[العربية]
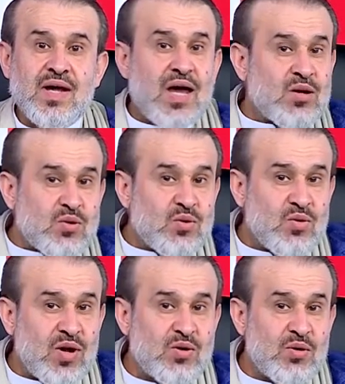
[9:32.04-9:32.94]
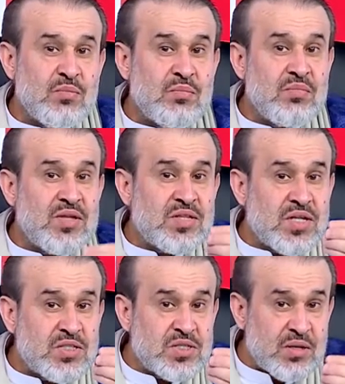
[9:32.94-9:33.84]
أنقل لكم من
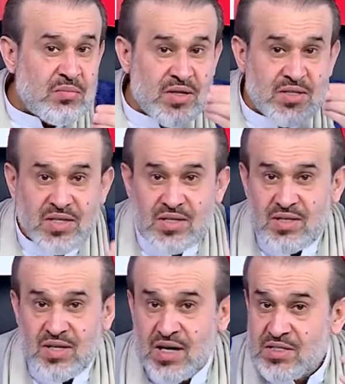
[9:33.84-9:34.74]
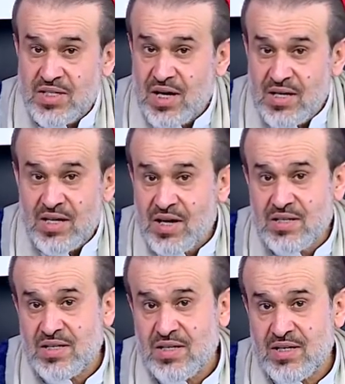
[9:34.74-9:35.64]
تجربتي
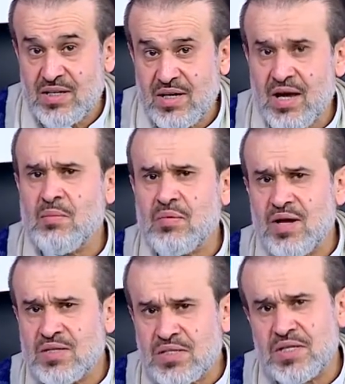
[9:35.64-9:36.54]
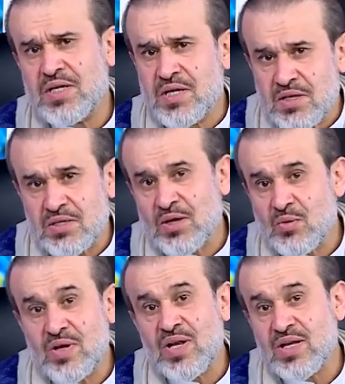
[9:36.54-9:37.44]
الصغيرة عبر السنين
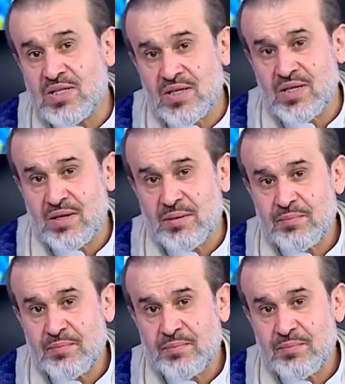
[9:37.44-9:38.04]
الطويلة